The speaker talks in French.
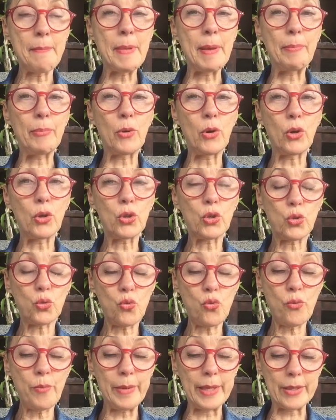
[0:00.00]
mes proches
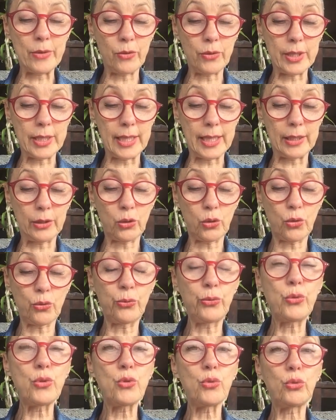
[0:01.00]
ou mes ancêtres
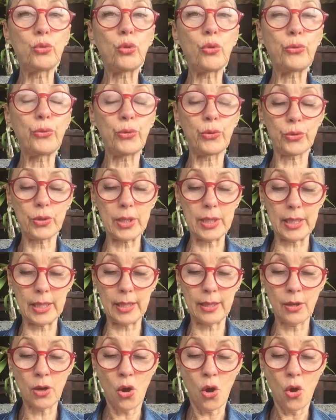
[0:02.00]
vous ont
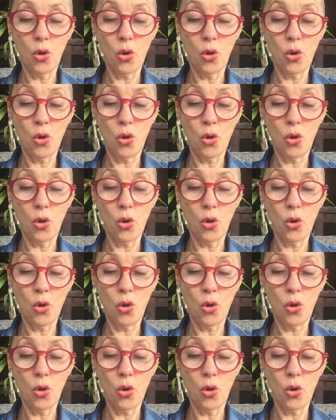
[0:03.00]
offensé